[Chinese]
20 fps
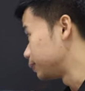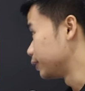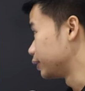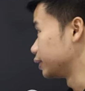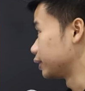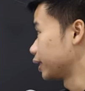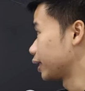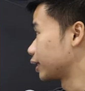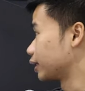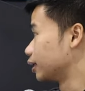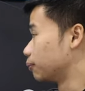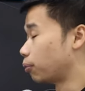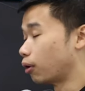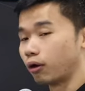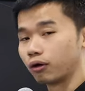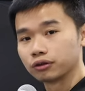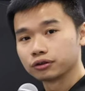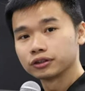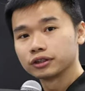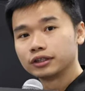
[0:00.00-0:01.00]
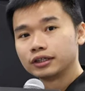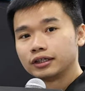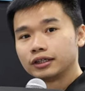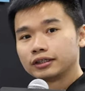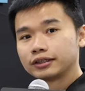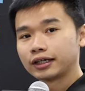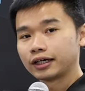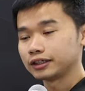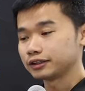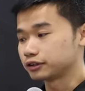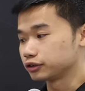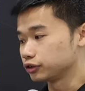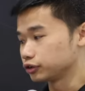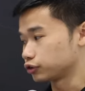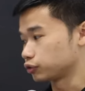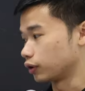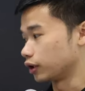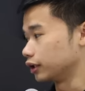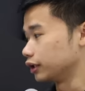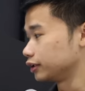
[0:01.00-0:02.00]
B 的那个 port。那意思是
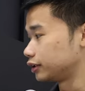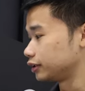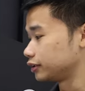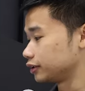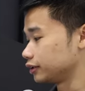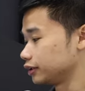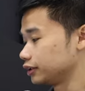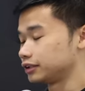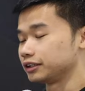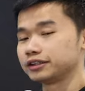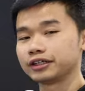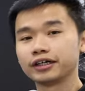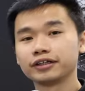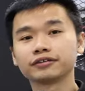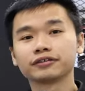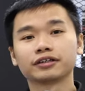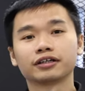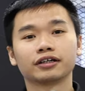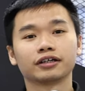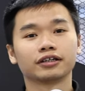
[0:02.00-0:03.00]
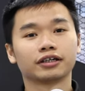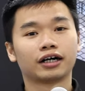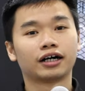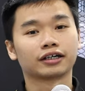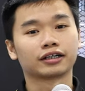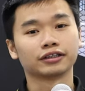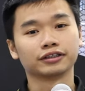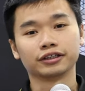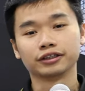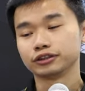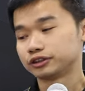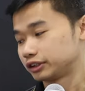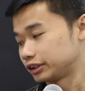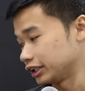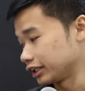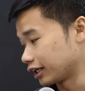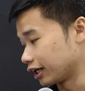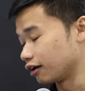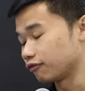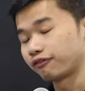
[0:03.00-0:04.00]
说呢，其实你今天啊，可能
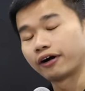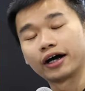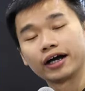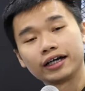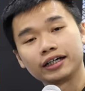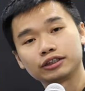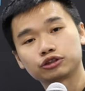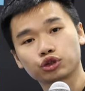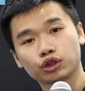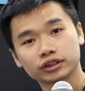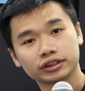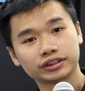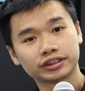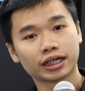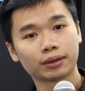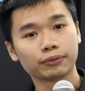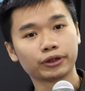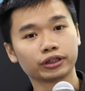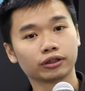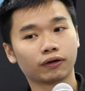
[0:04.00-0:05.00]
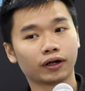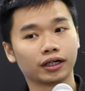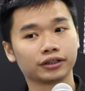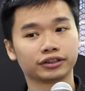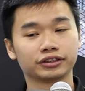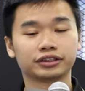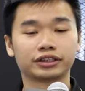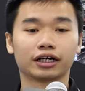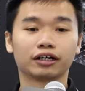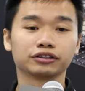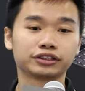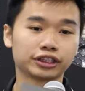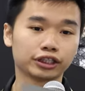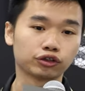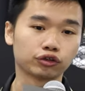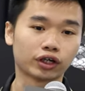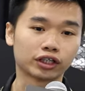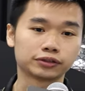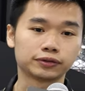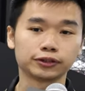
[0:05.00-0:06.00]
机壳放在桌子下面的话，你想要借
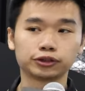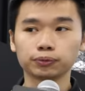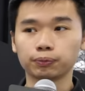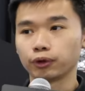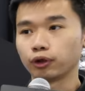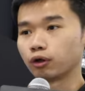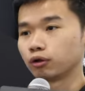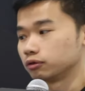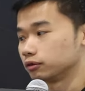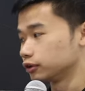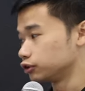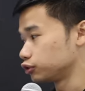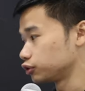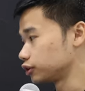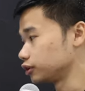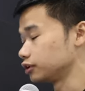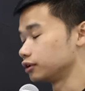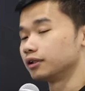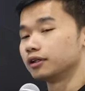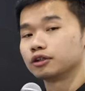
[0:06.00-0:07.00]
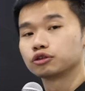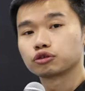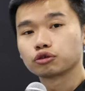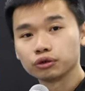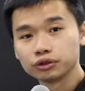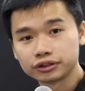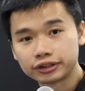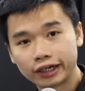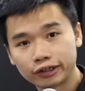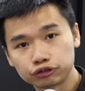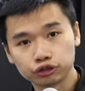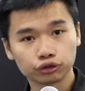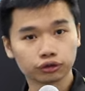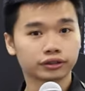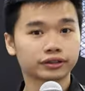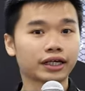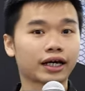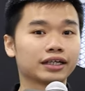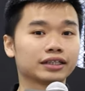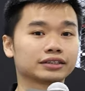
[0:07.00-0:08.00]
USB 就不用，就是蹲下去，
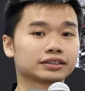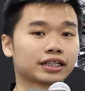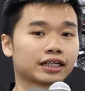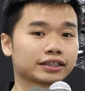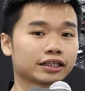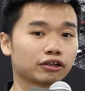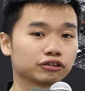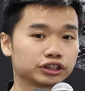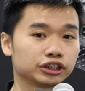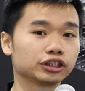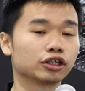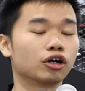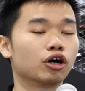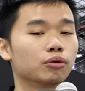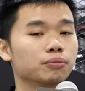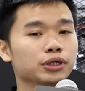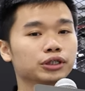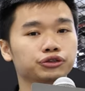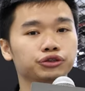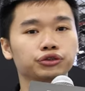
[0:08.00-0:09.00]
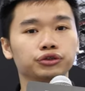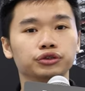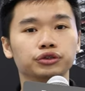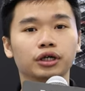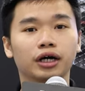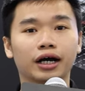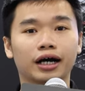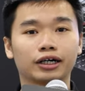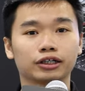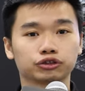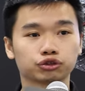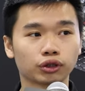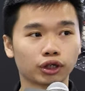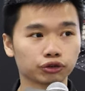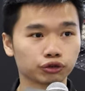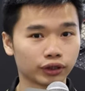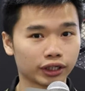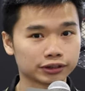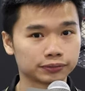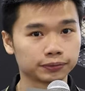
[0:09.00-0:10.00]
带再到机壳后面去啊
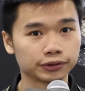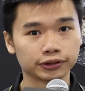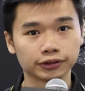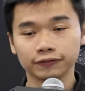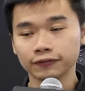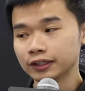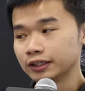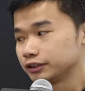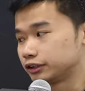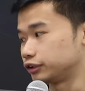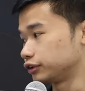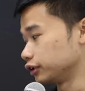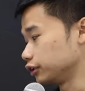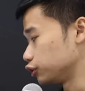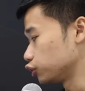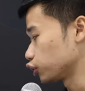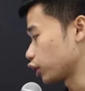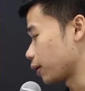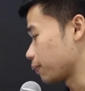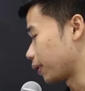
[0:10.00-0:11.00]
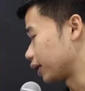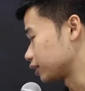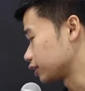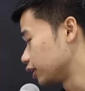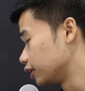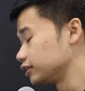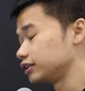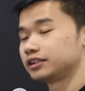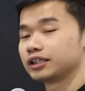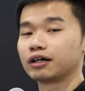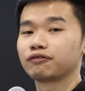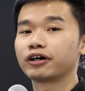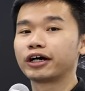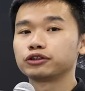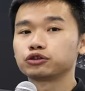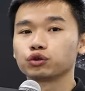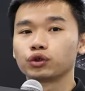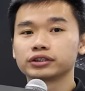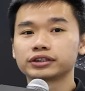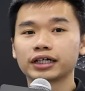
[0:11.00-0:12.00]
装 USB 的。其实你就可以把这个耳机架放在
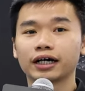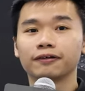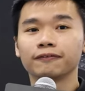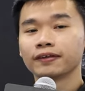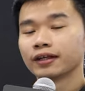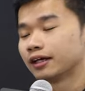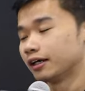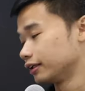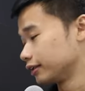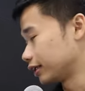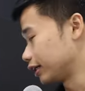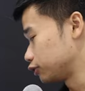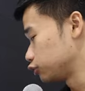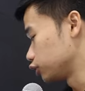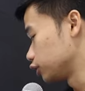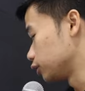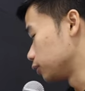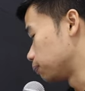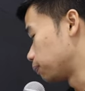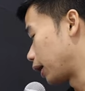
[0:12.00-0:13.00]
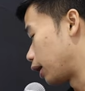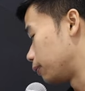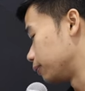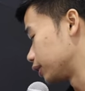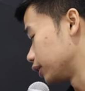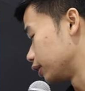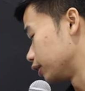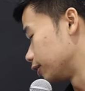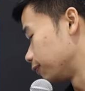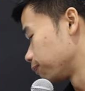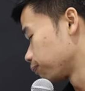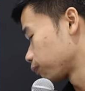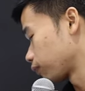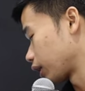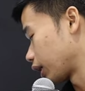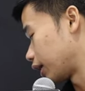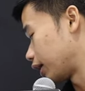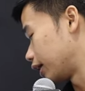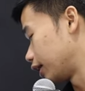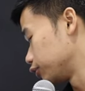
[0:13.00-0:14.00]
桌上，那就是把我们的
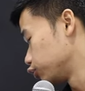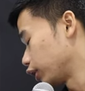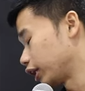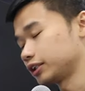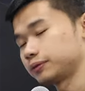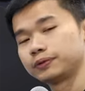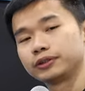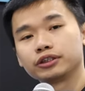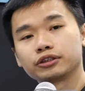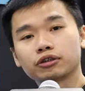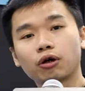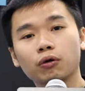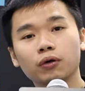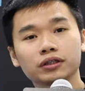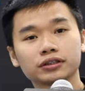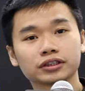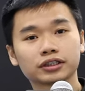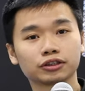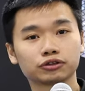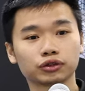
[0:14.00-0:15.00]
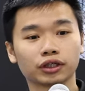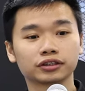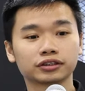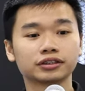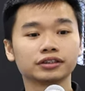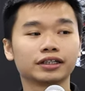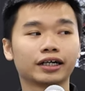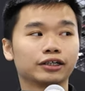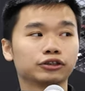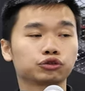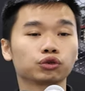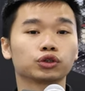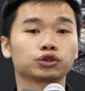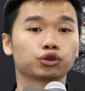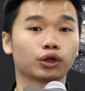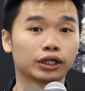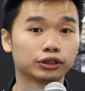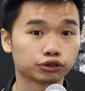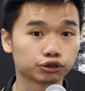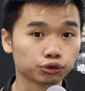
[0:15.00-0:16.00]
啊 USB 透过这个装置来做
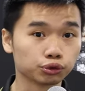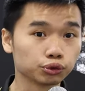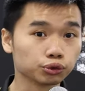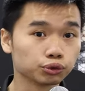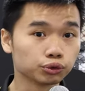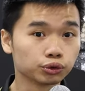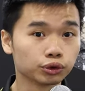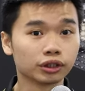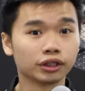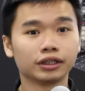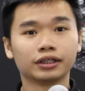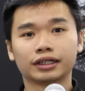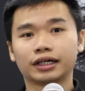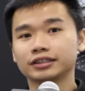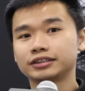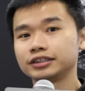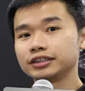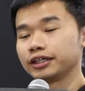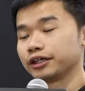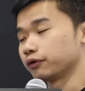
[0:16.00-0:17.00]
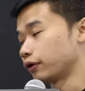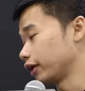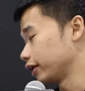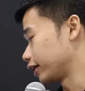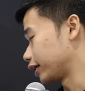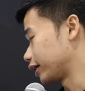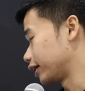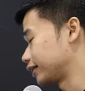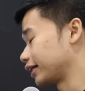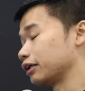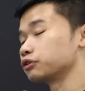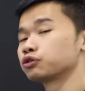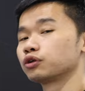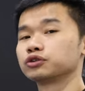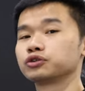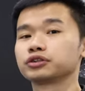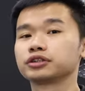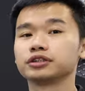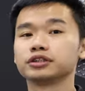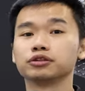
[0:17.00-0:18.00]
传输啊，另另外也可以当做
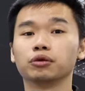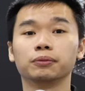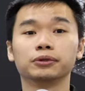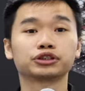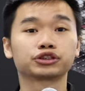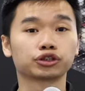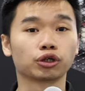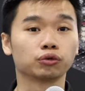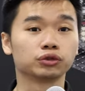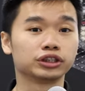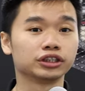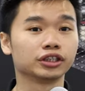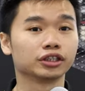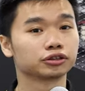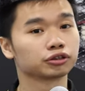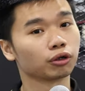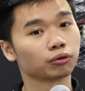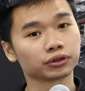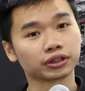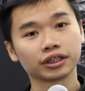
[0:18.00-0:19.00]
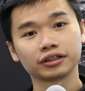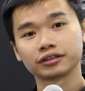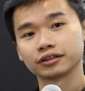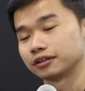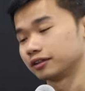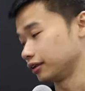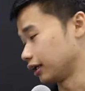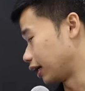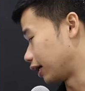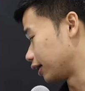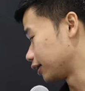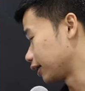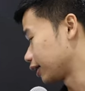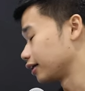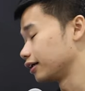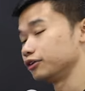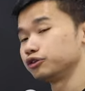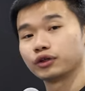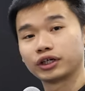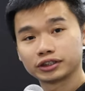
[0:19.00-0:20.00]
就是我们手机的充电的啊那
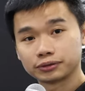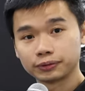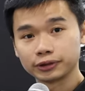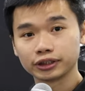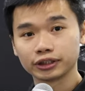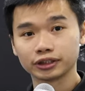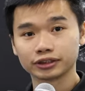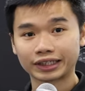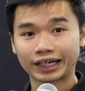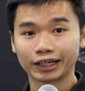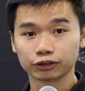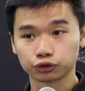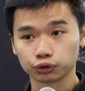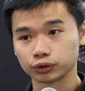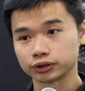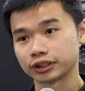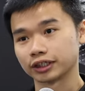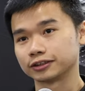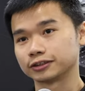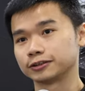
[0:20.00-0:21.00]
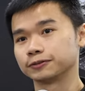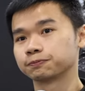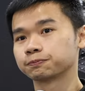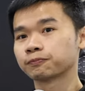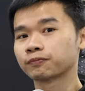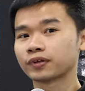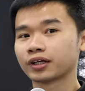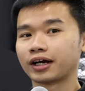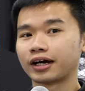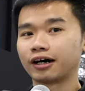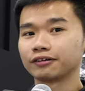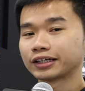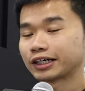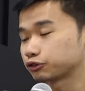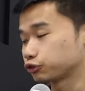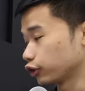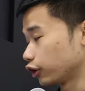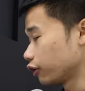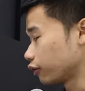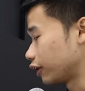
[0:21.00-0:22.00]
个 USB 的插座这样子。好，那
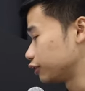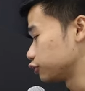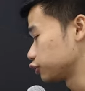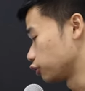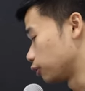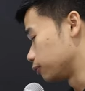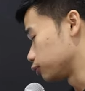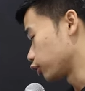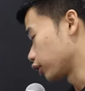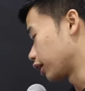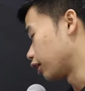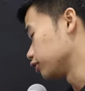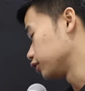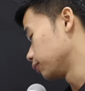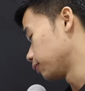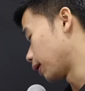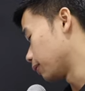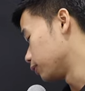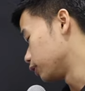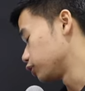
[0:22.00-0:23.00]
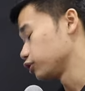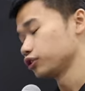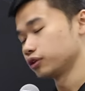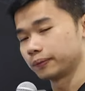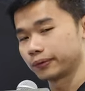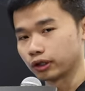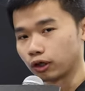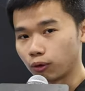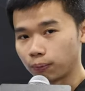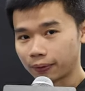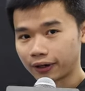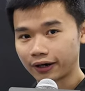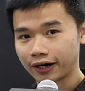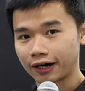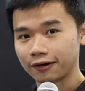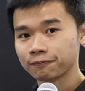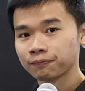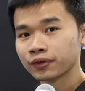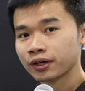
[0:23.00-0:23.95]
最后一款就是我们最高级版本，就是我们 Opera。